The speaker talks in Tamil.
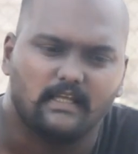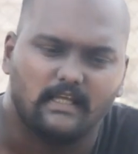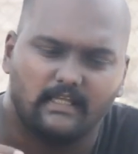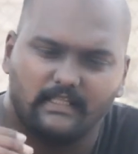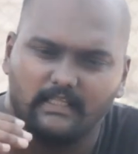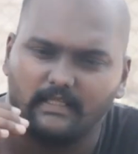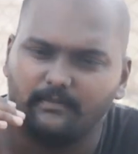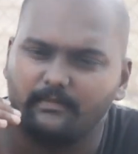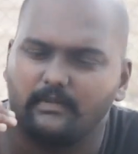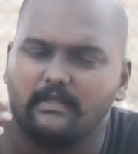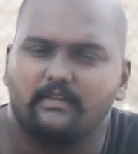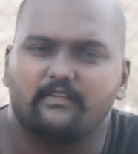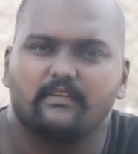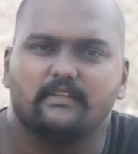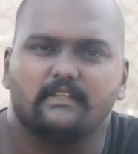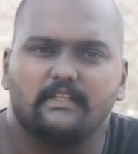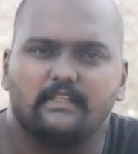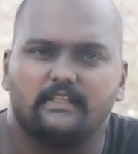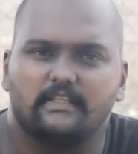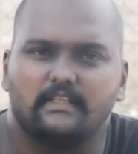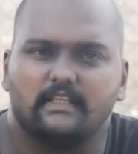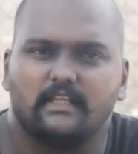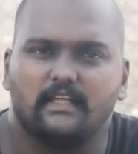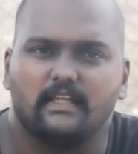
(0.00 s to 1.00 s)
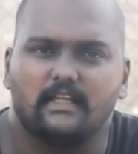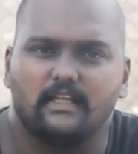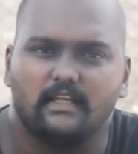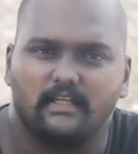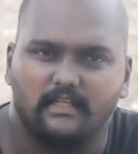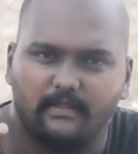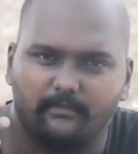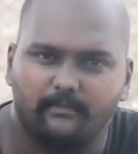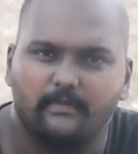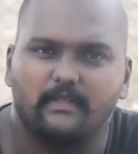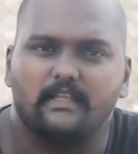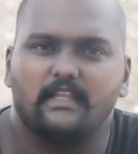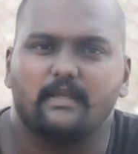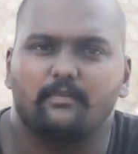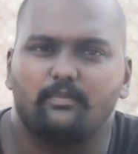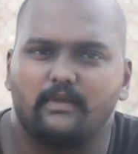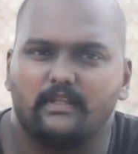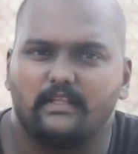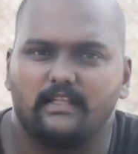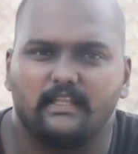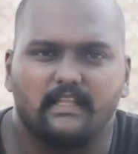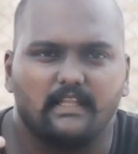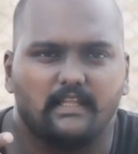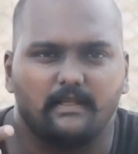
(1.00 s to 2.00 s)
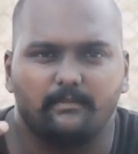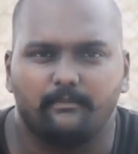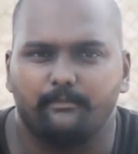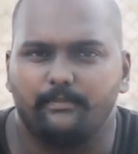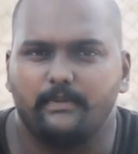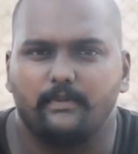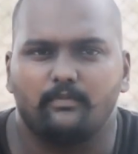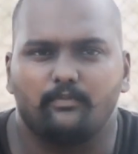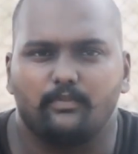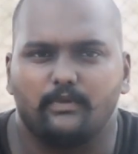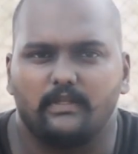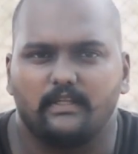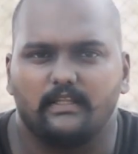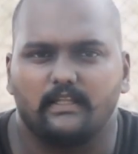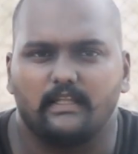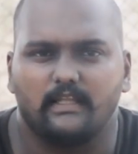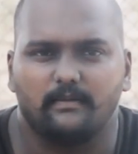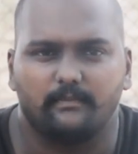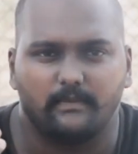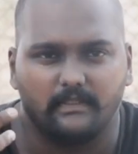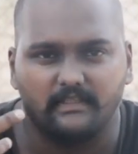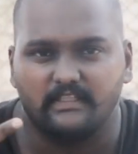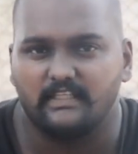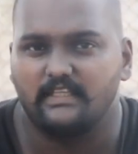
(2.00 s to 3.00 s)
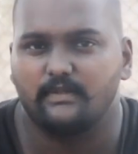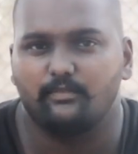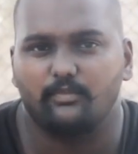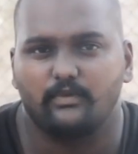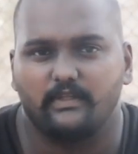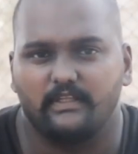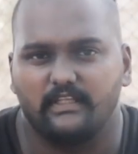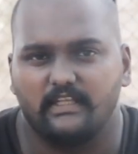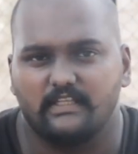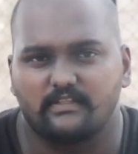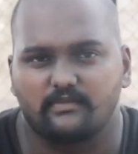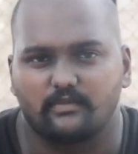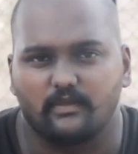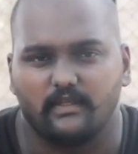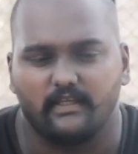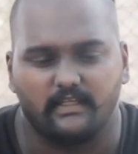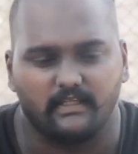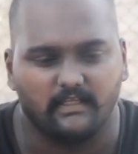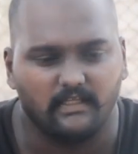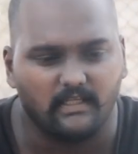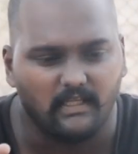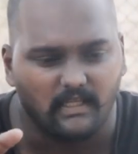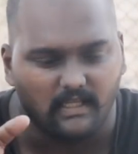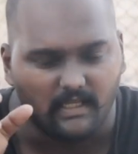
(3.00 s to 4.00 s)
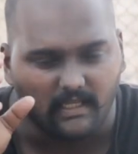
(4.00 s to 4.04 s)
அதே மாதிரி வந்து இந்த எம்எல்ஏ பிடிக்கல எம்பியும் பிடிக்கல மந்திரி பிடிக்கலன்னு சொல்லிட்டு